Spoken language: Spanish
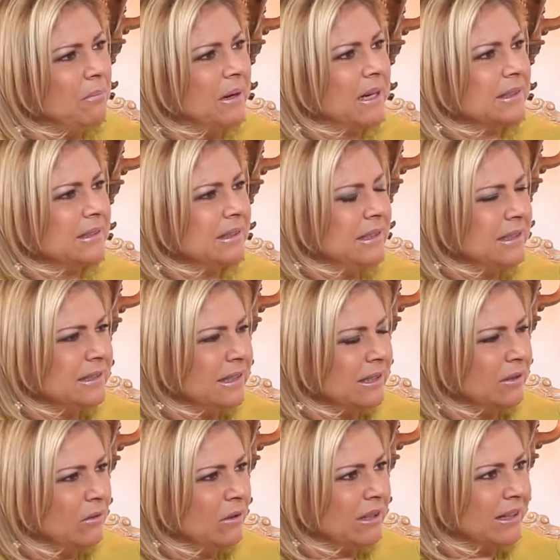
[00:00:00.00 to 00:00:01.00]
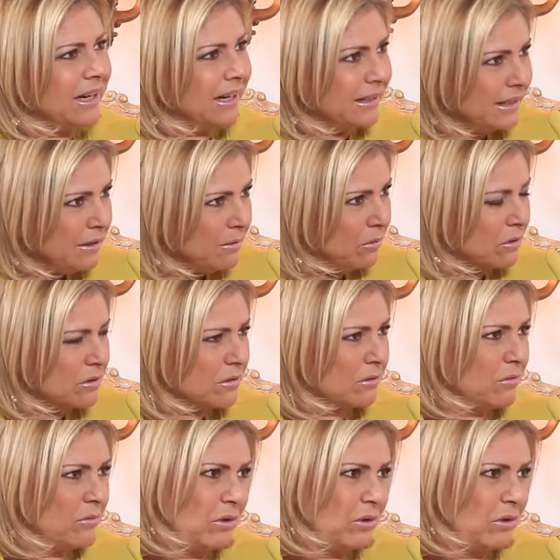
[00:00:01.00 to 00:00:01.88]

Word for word: para seguir siendo atractivos